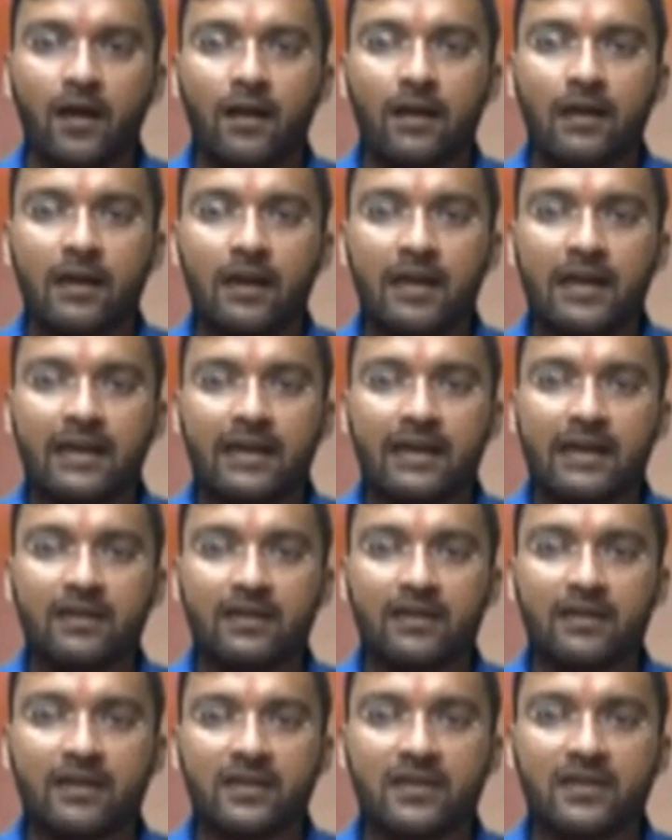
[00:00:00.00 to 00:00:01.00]

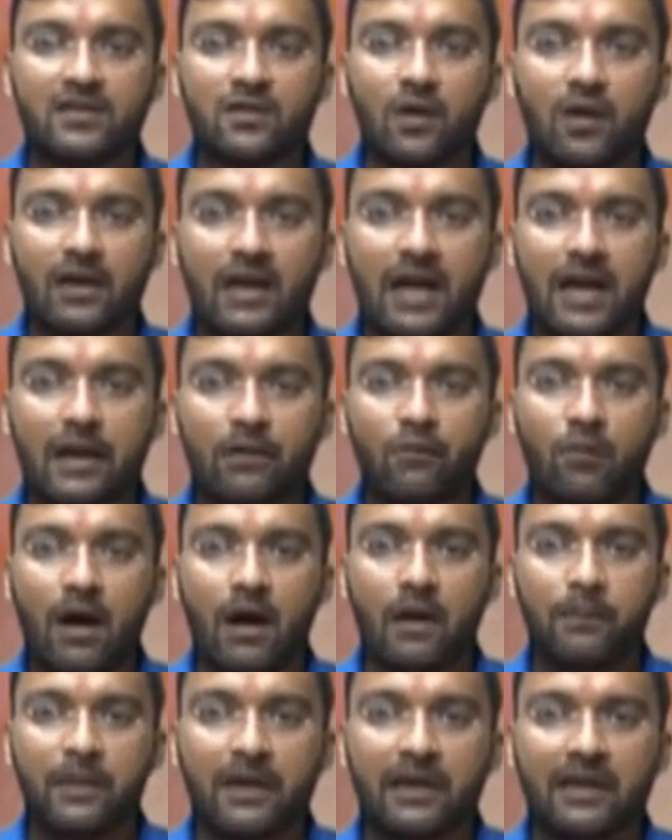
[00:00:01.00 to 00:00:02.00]
लेकिन इस दौरान
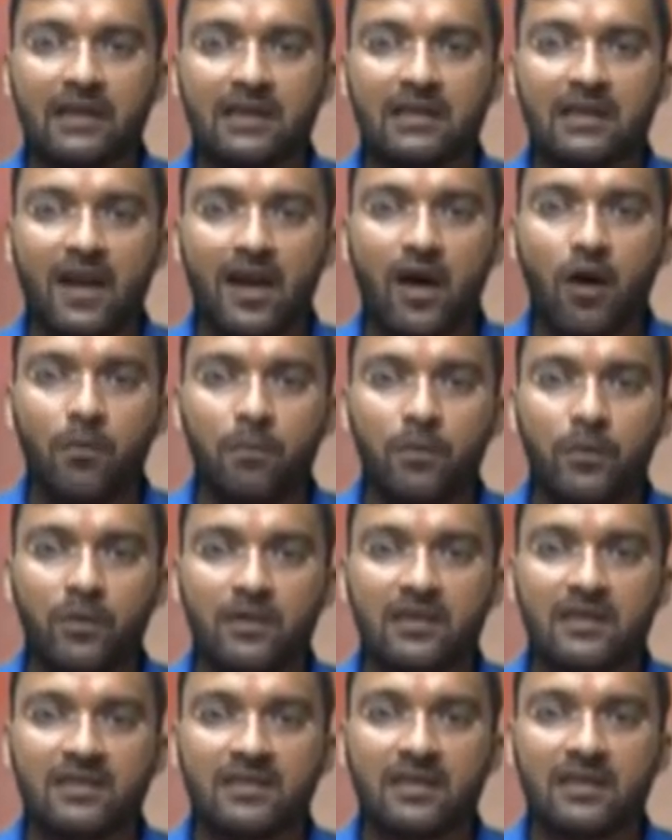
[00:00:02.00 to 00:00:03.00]
वहां पर एक
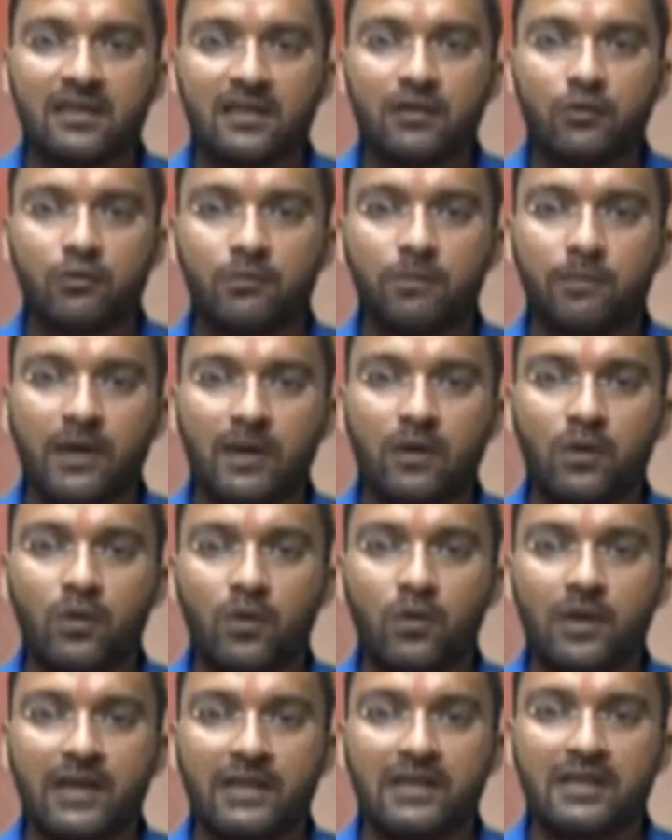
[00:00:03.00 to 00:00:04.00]
तनावपूर्ण स्थिति उत्पन्न
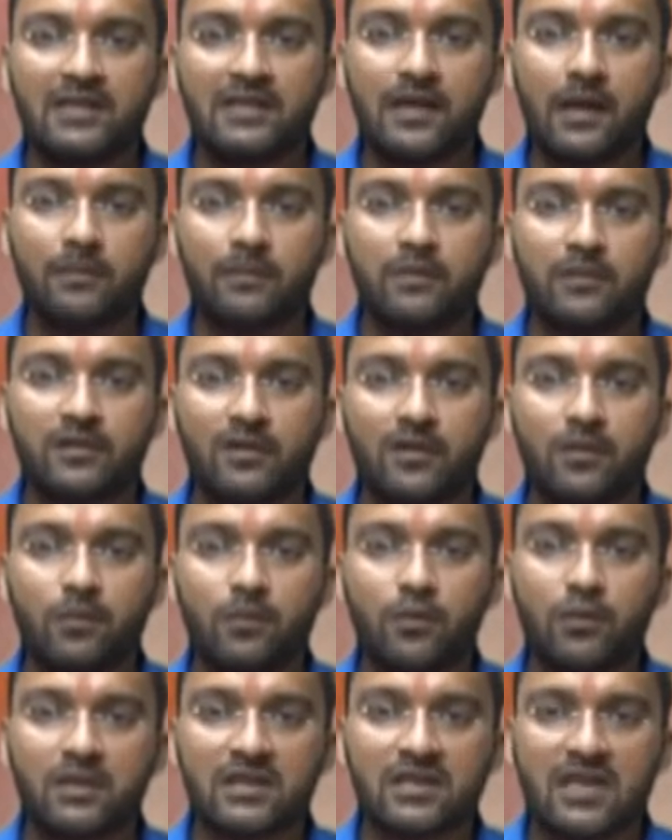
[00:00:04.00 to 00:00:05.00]
हो गई जब
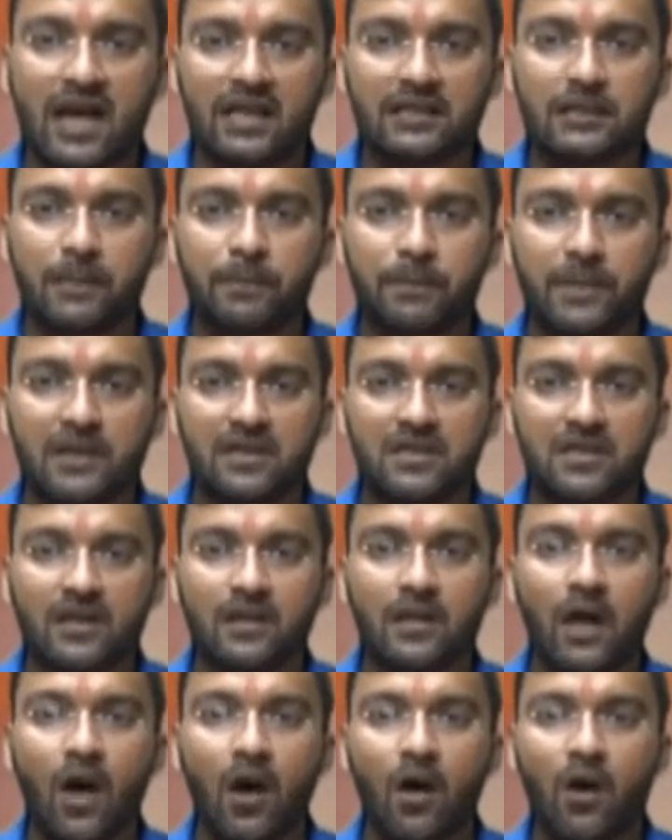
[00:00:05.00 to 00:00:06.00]
तृणमूल छात्र
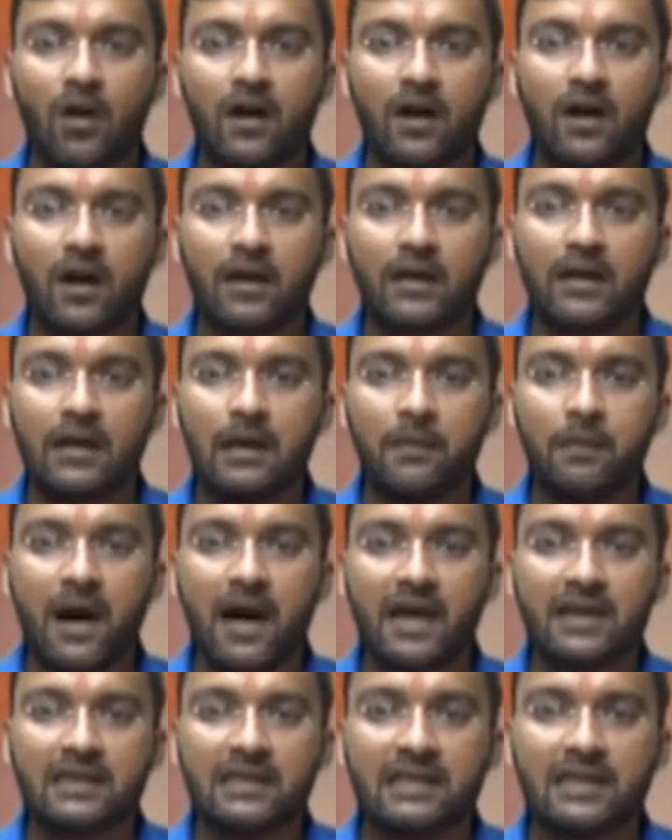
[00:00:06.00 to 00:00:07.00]
परिषद और अखिल
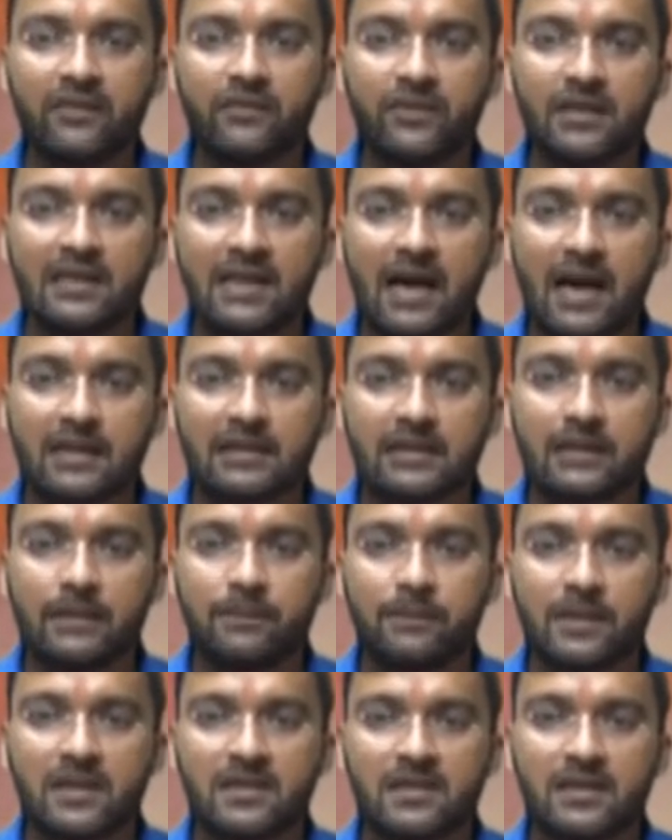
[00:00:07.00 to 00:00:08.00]
भारतीय विद्यार्थी
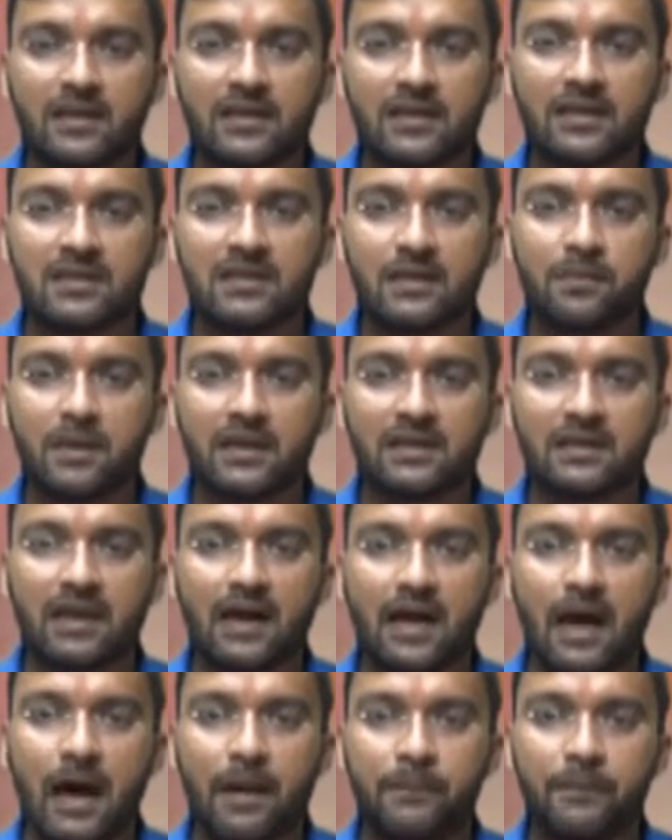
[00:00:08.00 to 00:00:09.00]
परिषद के
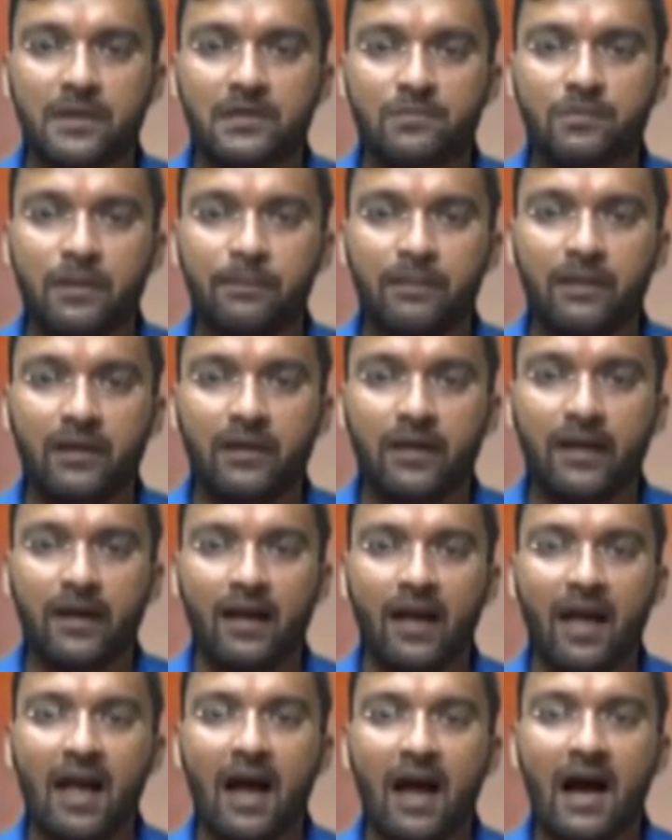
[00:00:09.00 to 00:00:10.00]
समर्थक आपस में भिड़
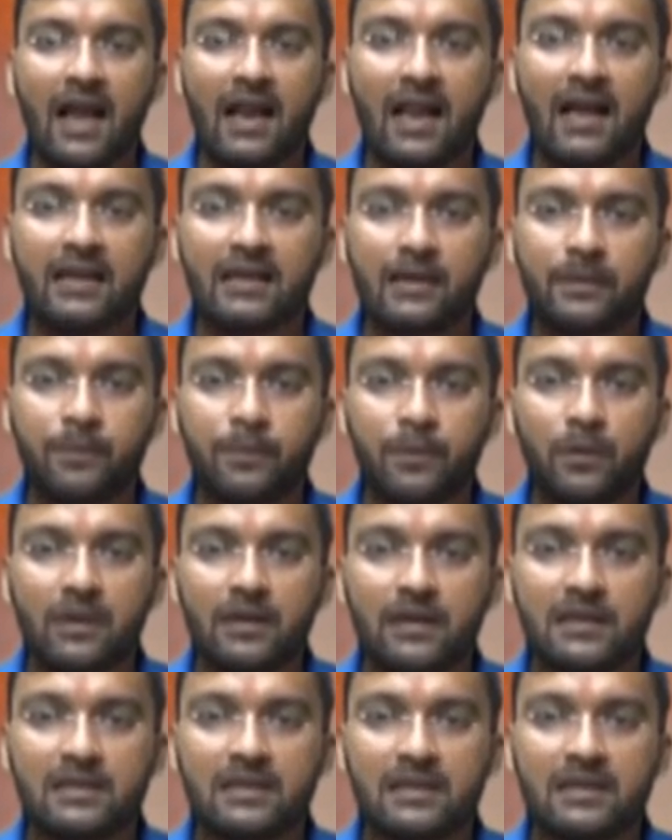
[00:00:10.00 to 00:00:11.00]
गए हालांकि
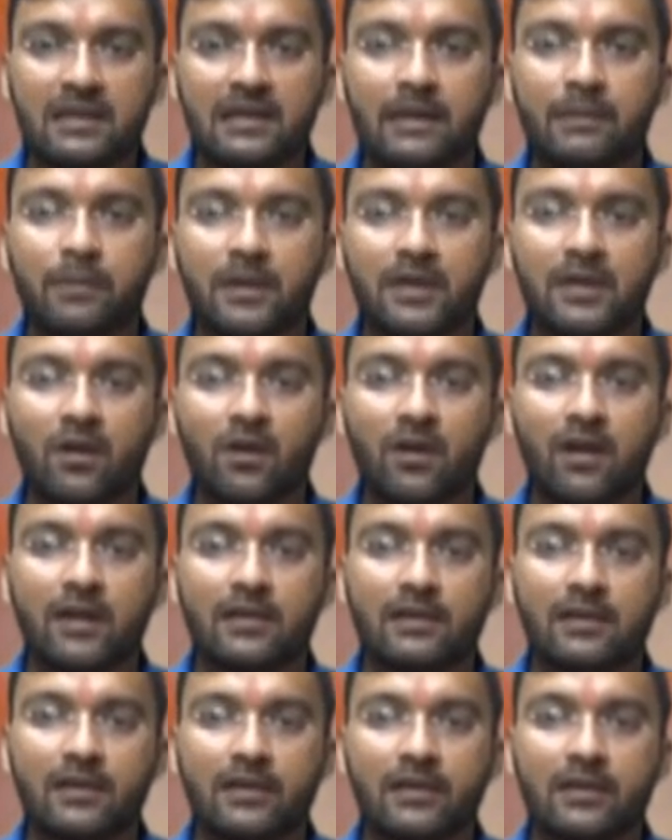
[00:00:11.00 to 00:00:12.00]
पुलिस की
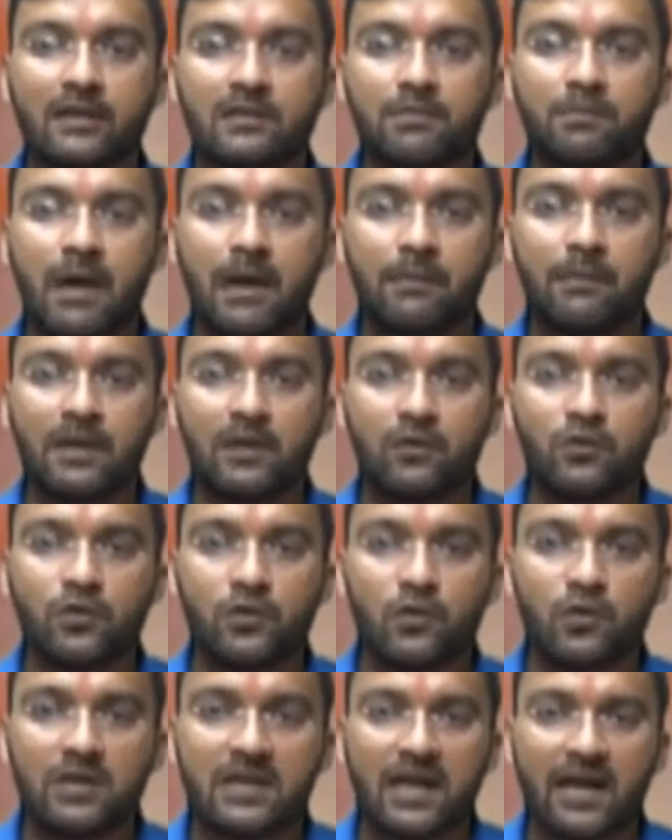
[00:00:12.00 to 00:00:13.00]
बदौलत इस मामले को
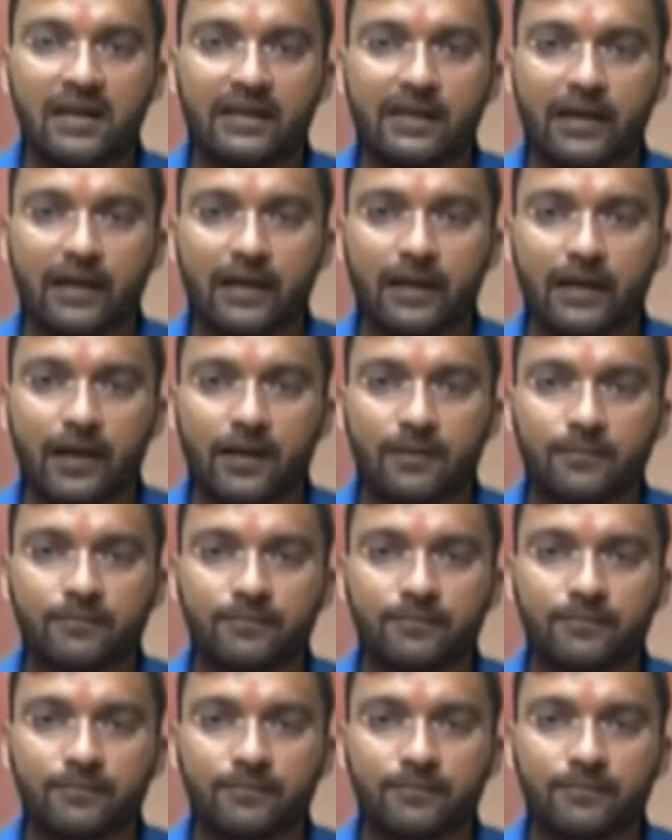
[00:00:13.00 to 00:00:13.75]
सुलझा लिया गया